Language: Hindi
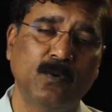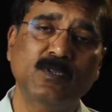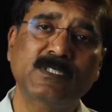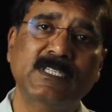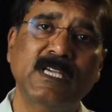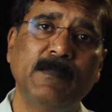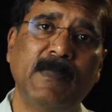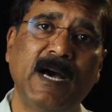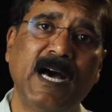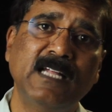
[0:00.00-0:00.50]

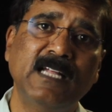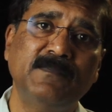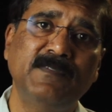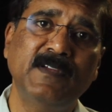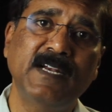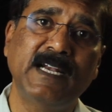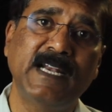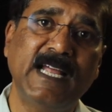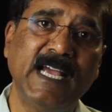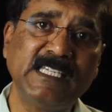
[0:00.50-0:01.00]
उसके बाद
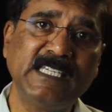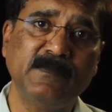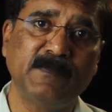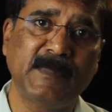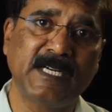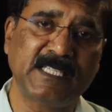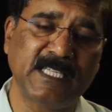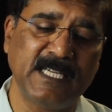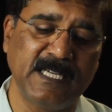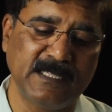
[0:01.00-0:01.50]
फिर नेक्स्ट
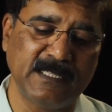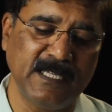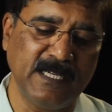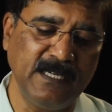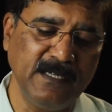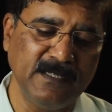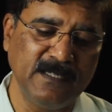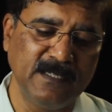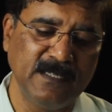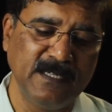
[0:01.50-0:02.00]
बर्थ के
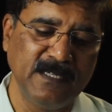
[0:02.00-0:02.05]
अंदर